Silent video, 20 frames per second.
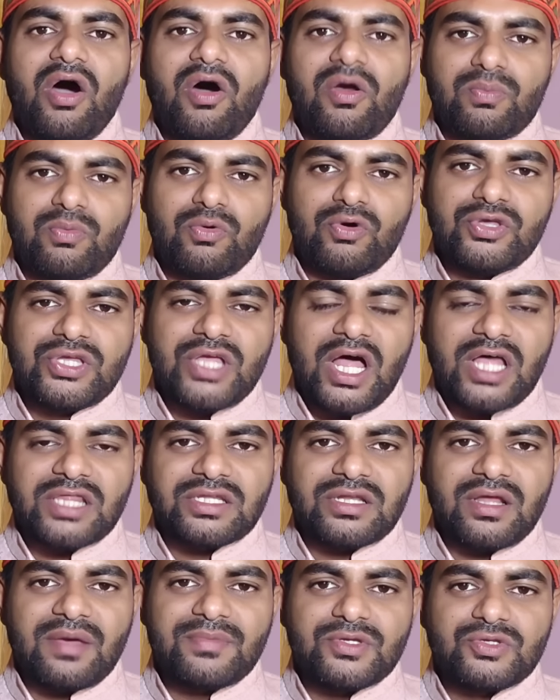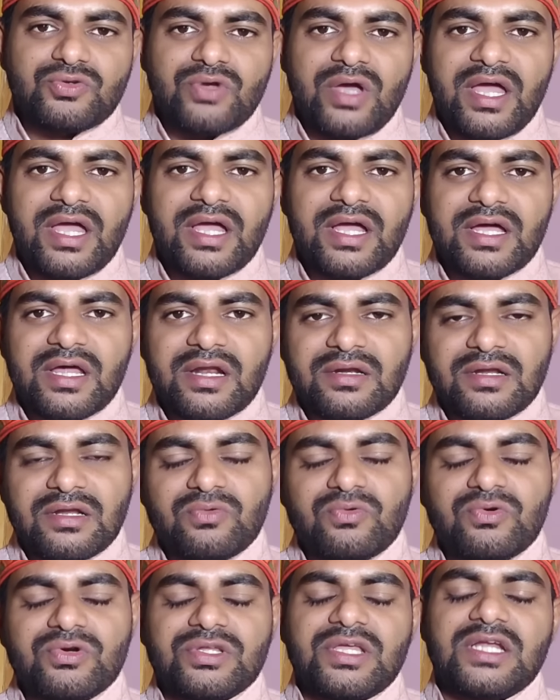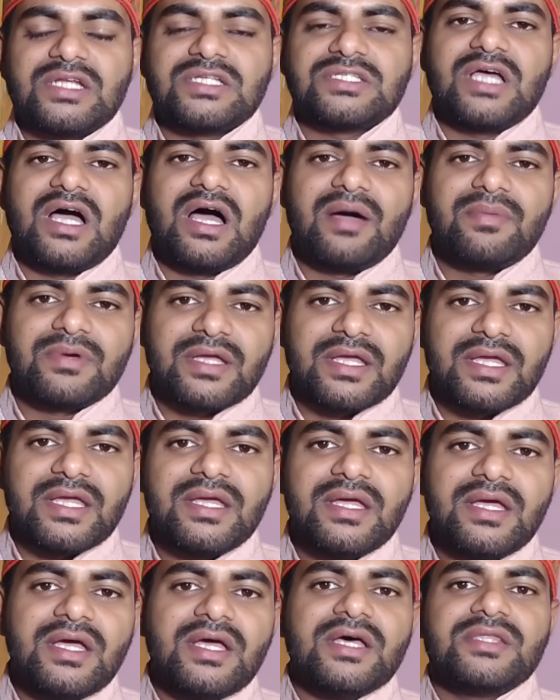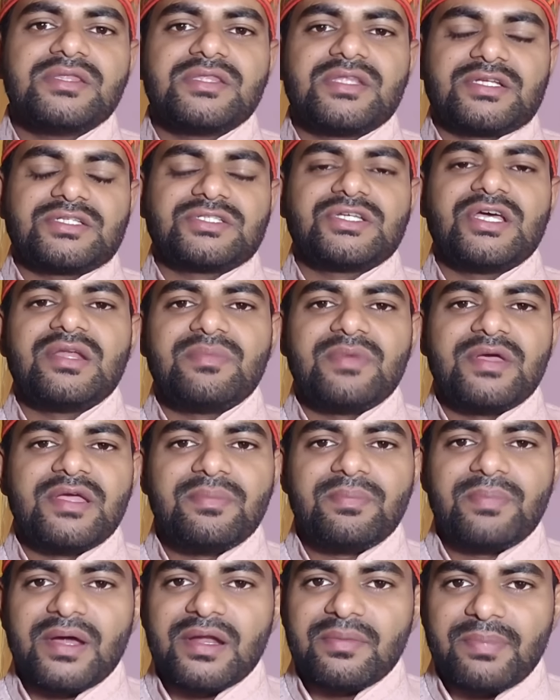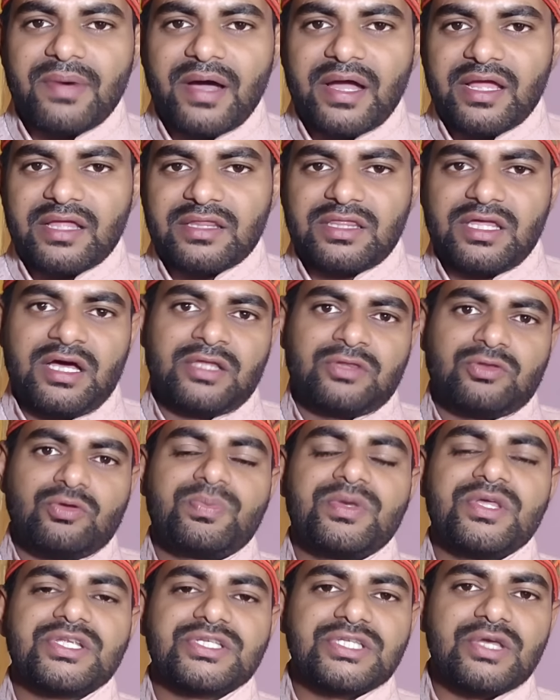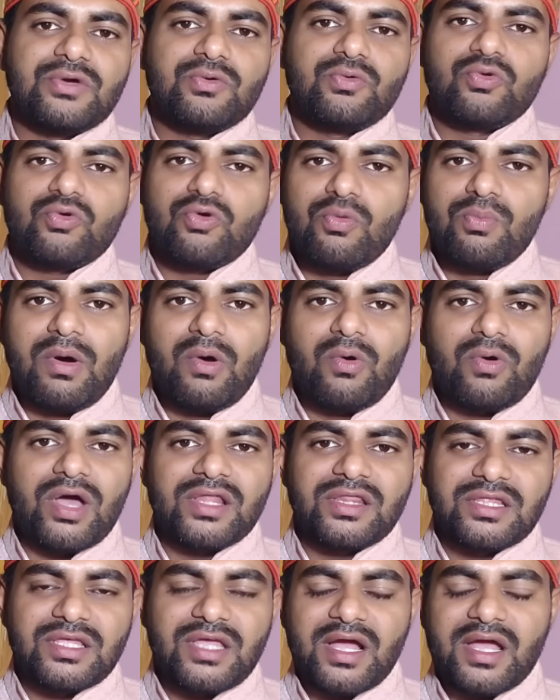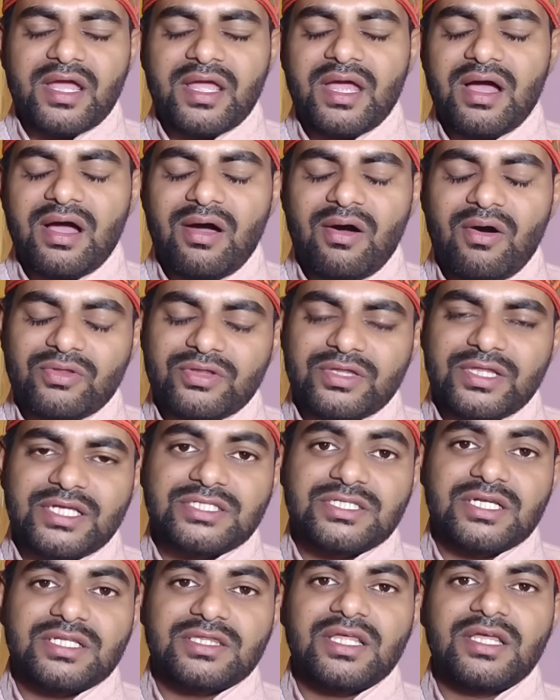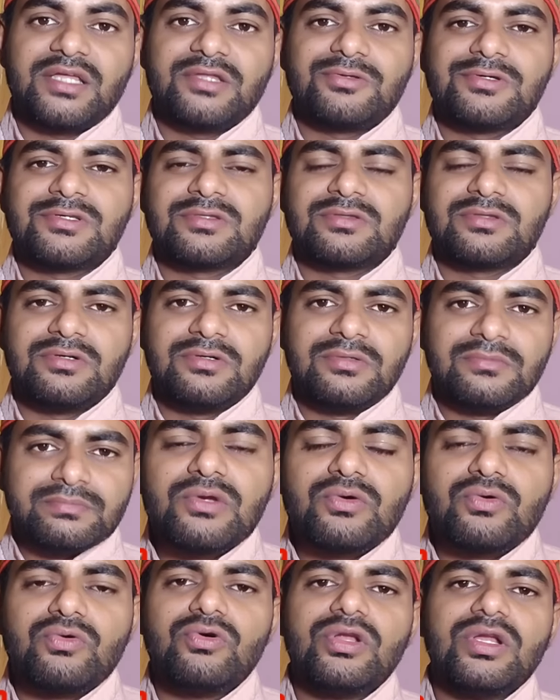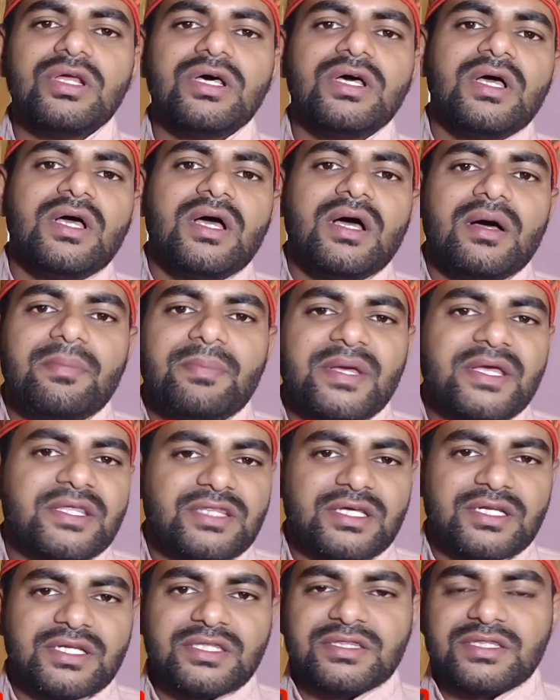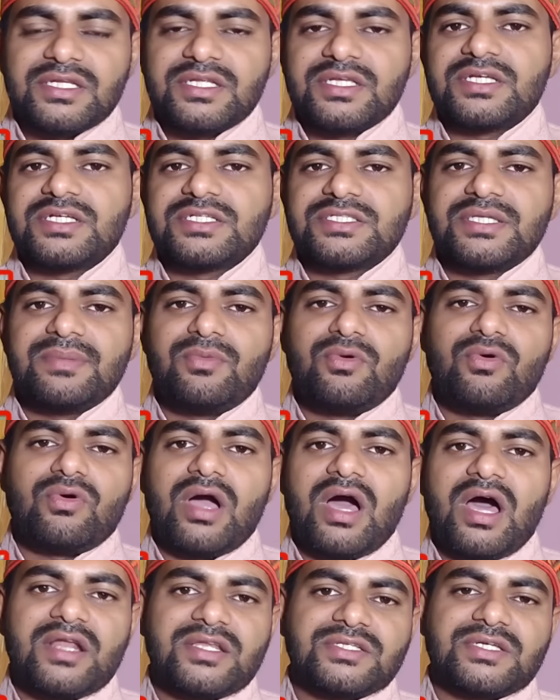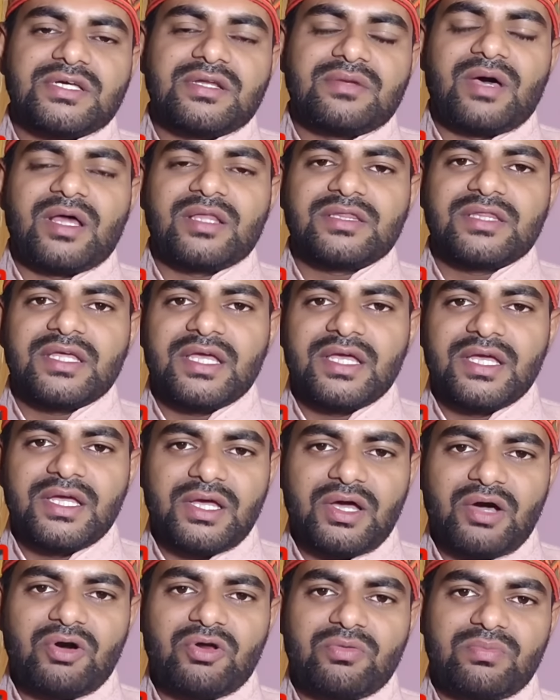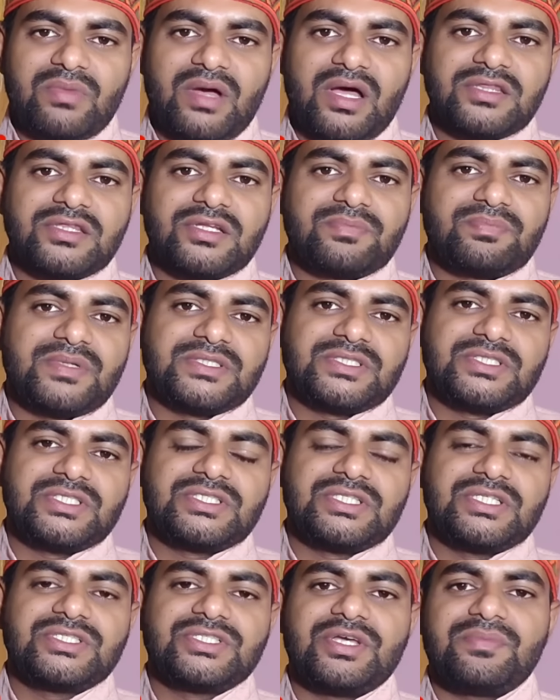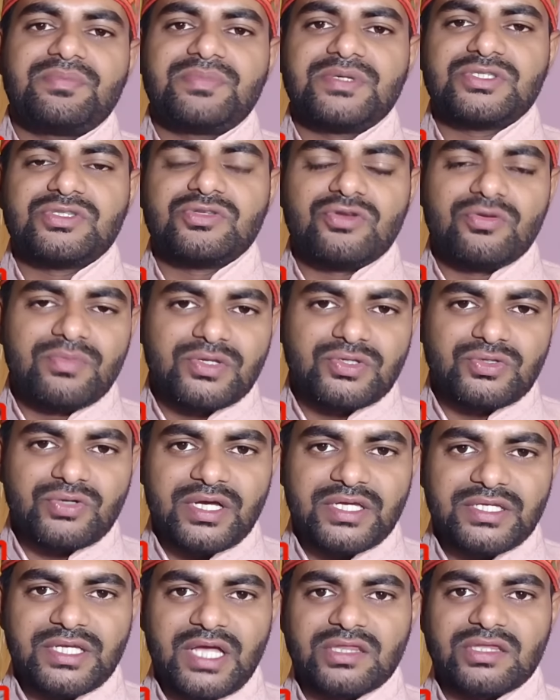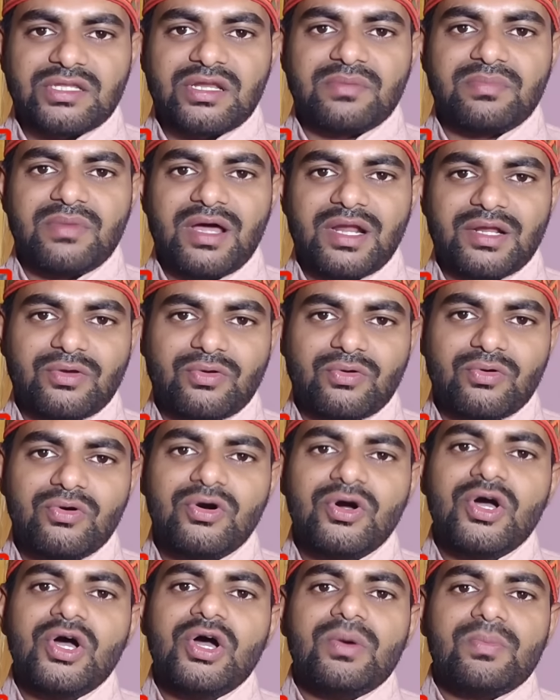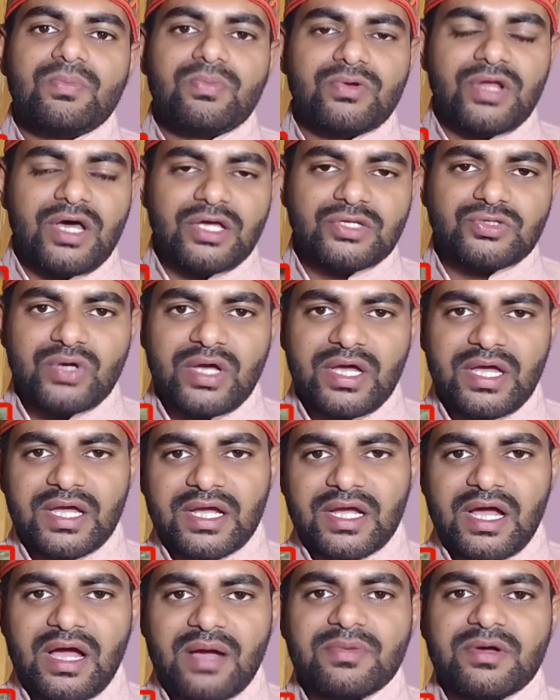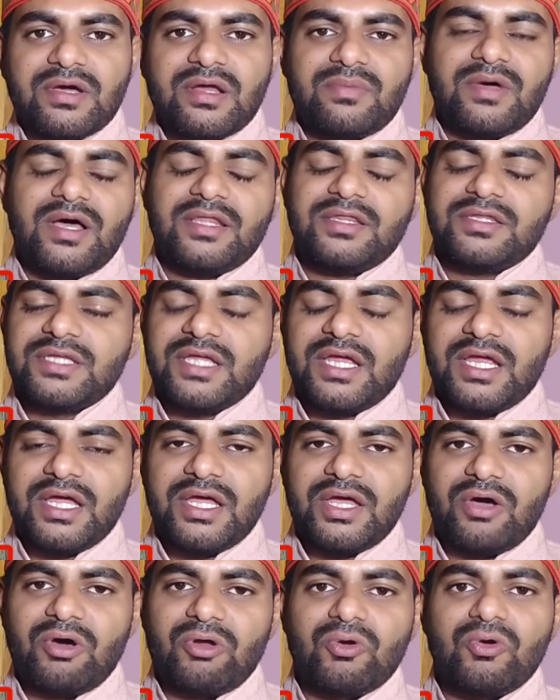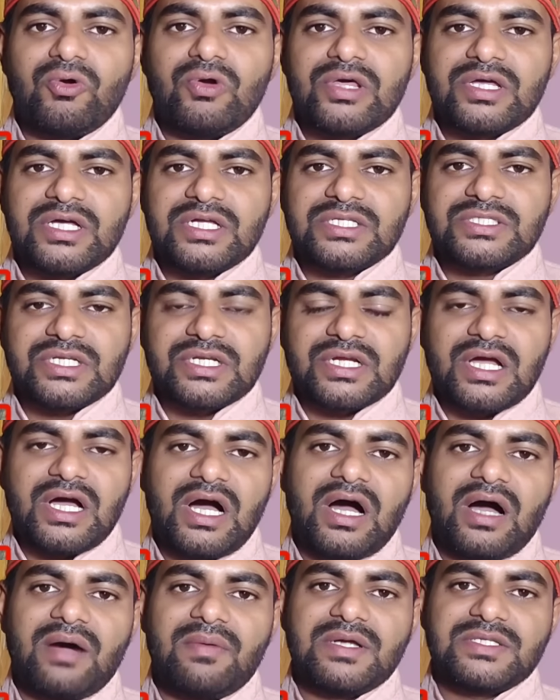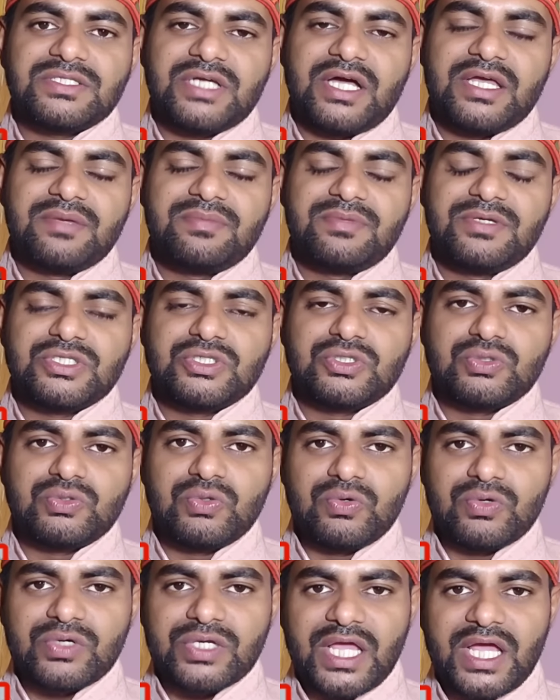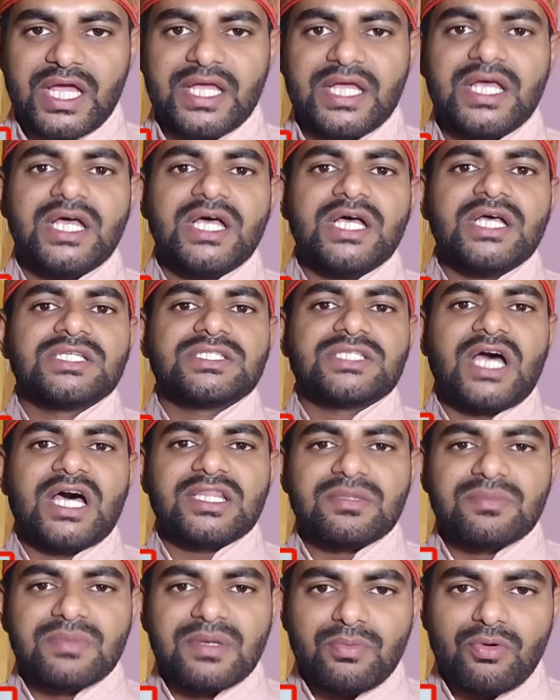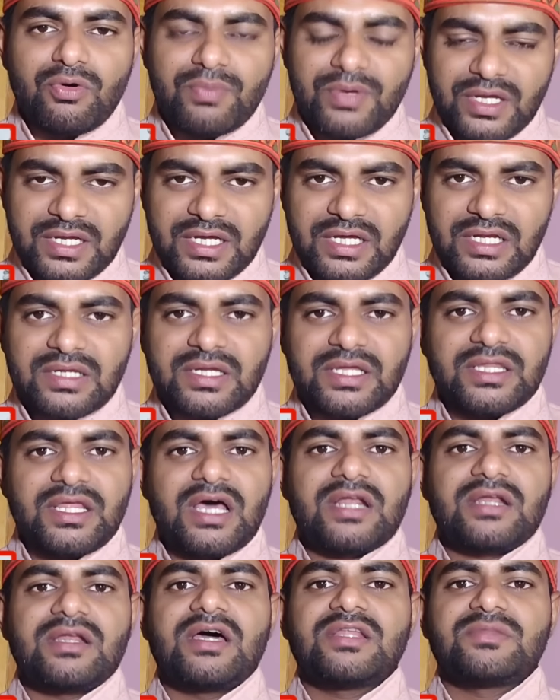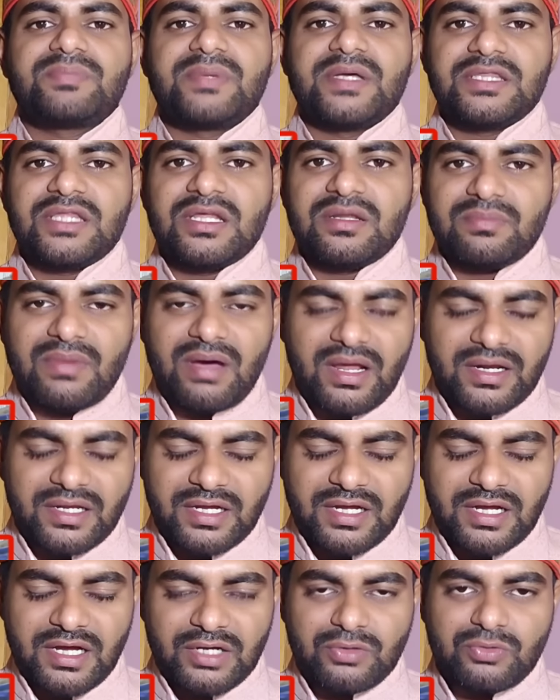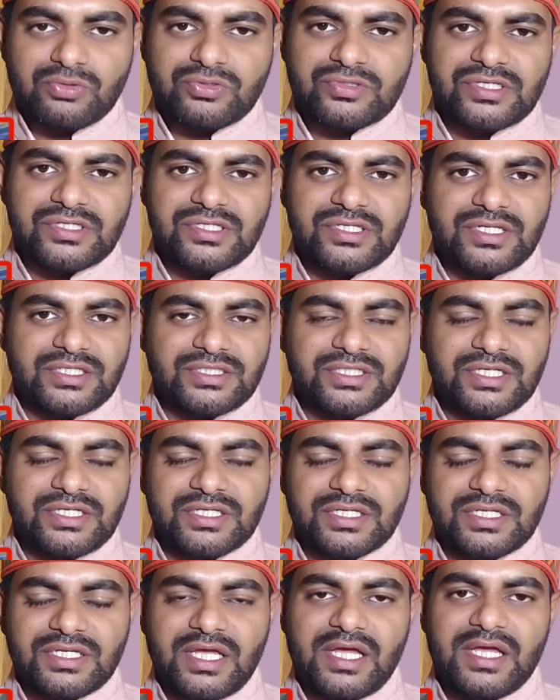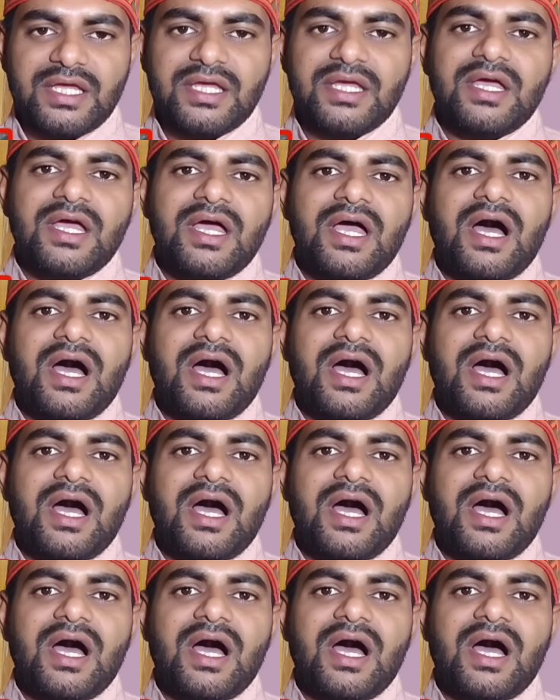और वो यात्रा भी जो है कर्नल कोटियाल साहब के निरीक्षण में ही बन पाया था तो फिर से उनको मौका दिया गया और देख सकते हैं दोस्तों बिल्कुल बेहतरीन तरीके से वो कार्य करवाते हैं और मात्र 25 से 26 दिनों में जो है यात्रा मार्ग को पुनः जो है काम करवा दिया है और घोड़े खच्चर का आवाजाही भी शुरू हो गया है साथ में वो भी कल केदारनाथ पैदल मार्ग का खुद से निरीक्षण किया है